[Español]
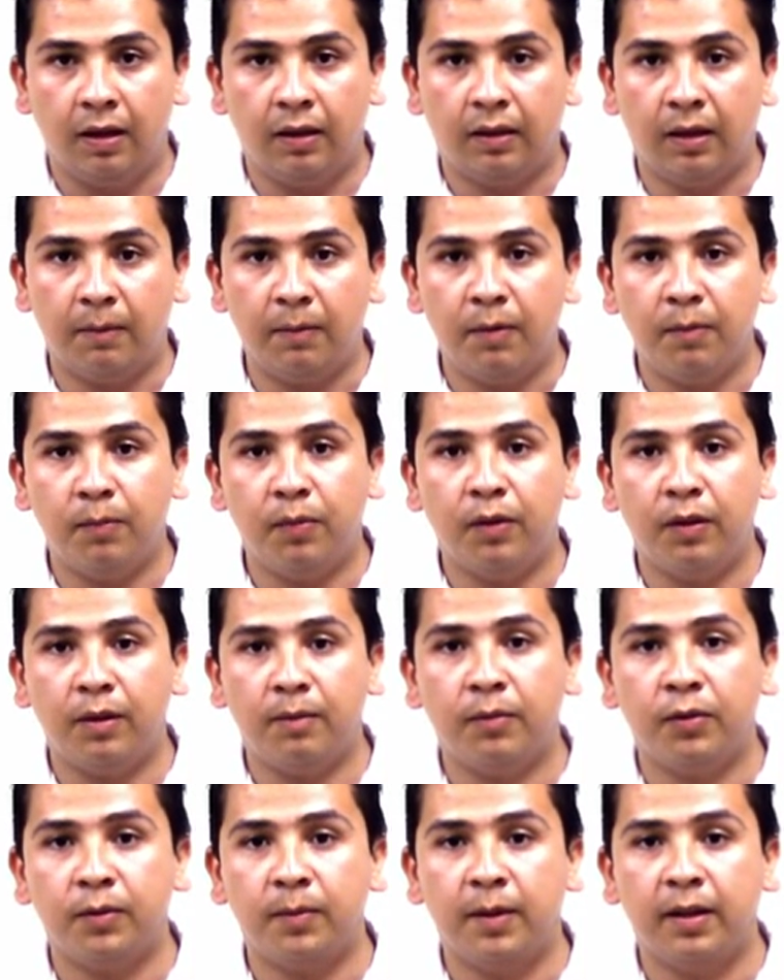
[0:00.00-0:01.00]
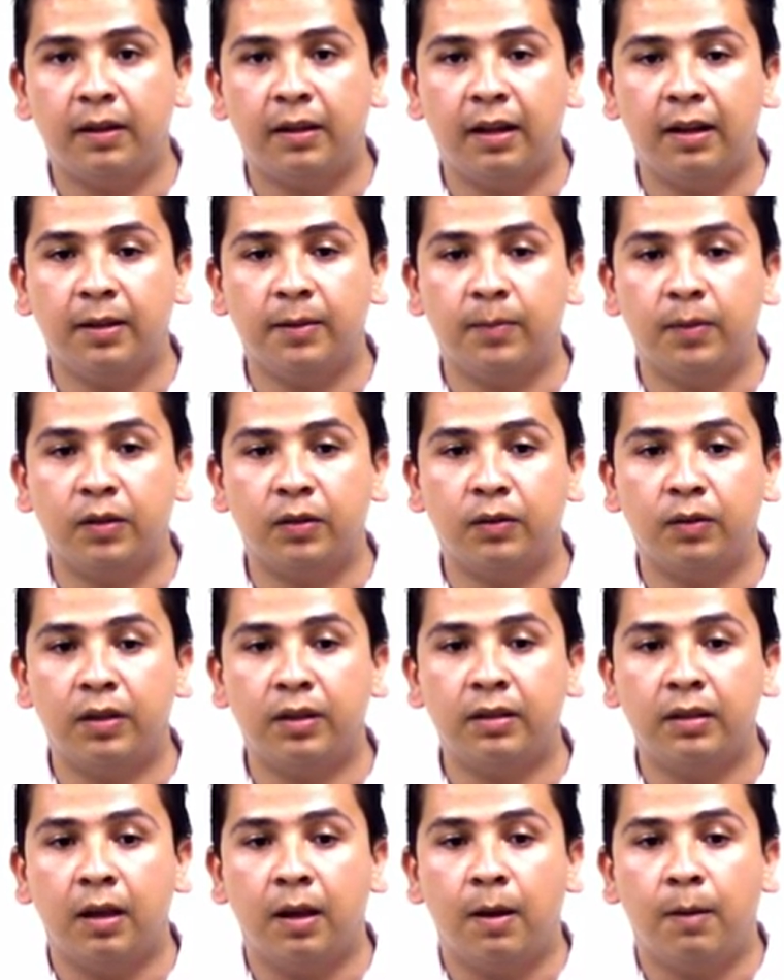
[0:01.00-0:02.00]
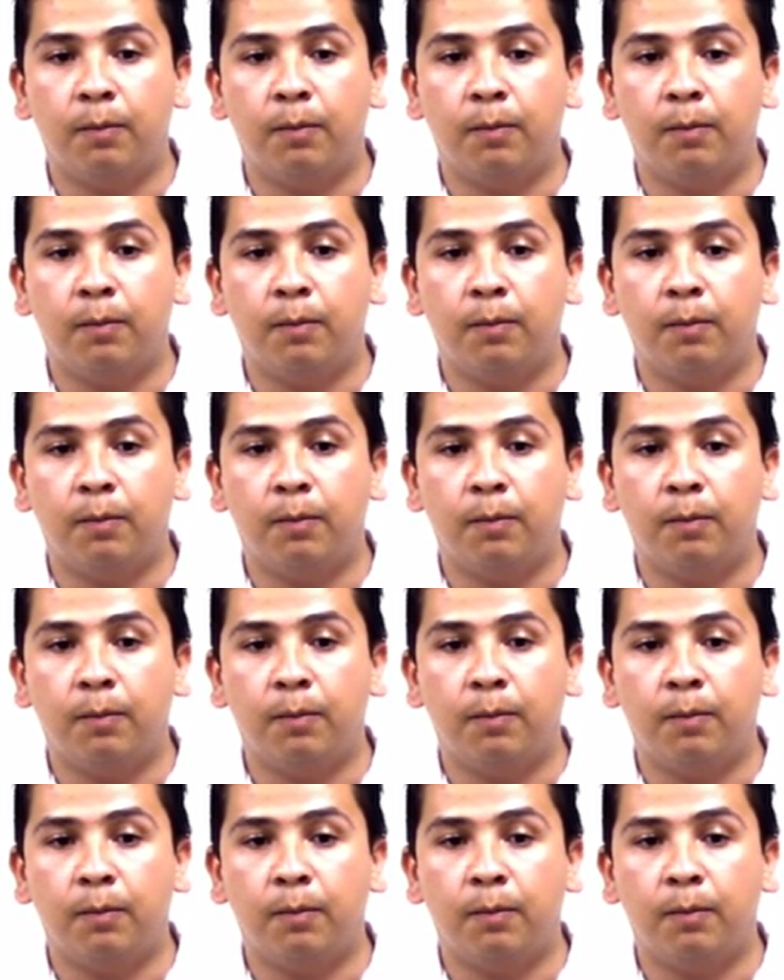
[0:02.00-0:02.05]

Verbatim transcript: También podemos ver que las personas